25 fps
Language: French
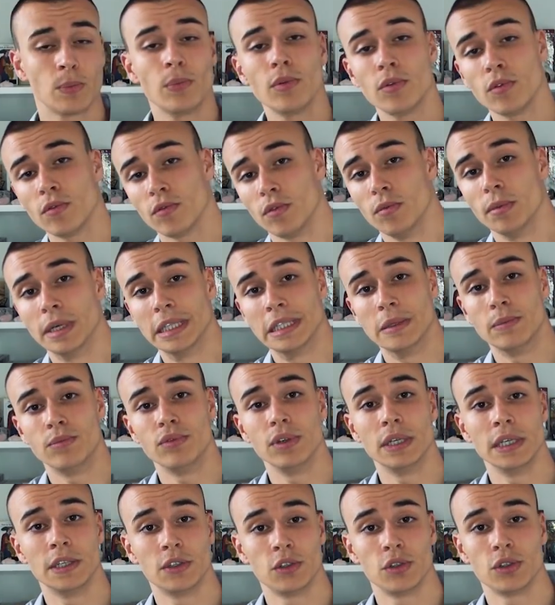plus vous
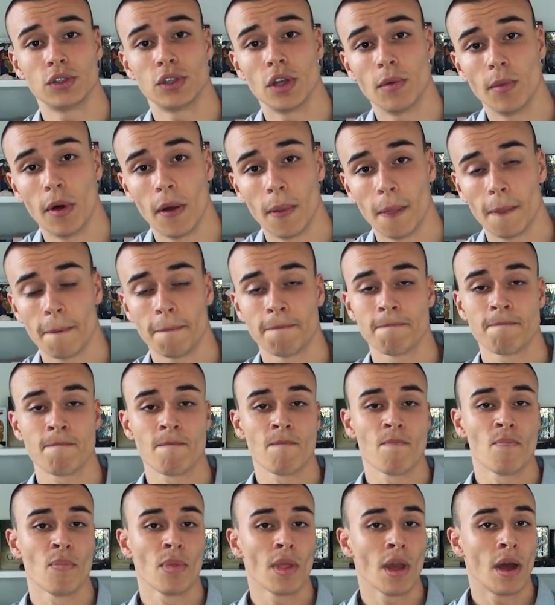manipuler justement.
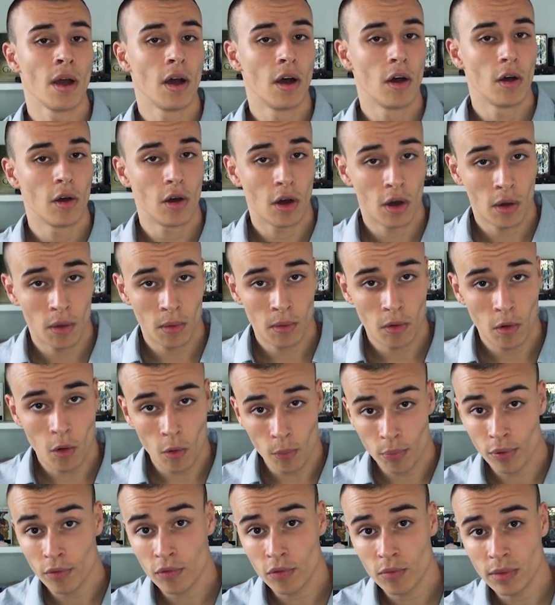Euh,
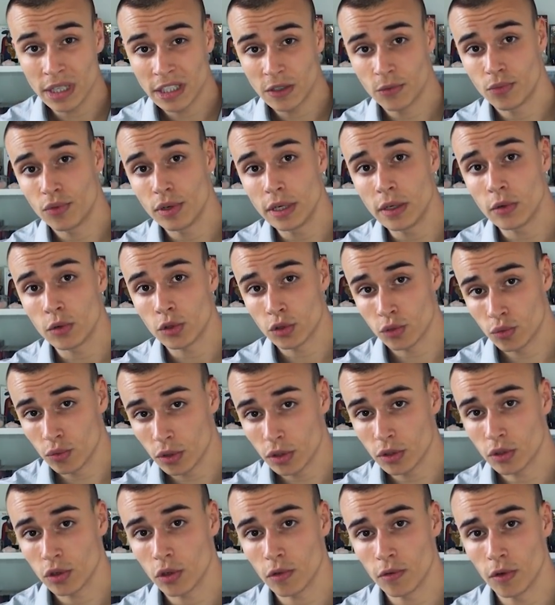on peut vous manipuler en
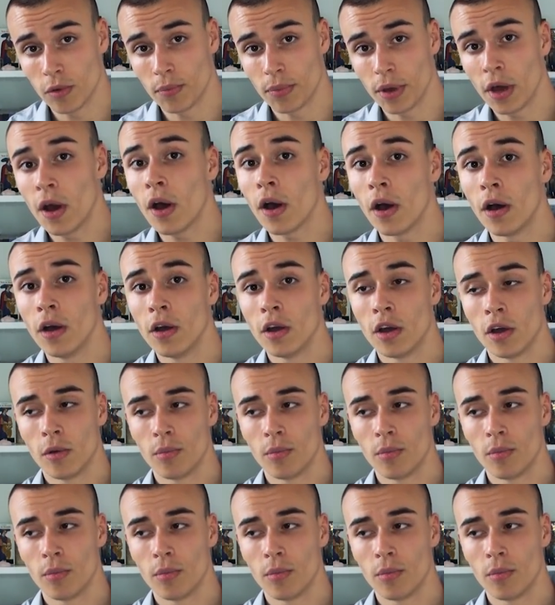jouant sur vos peurs.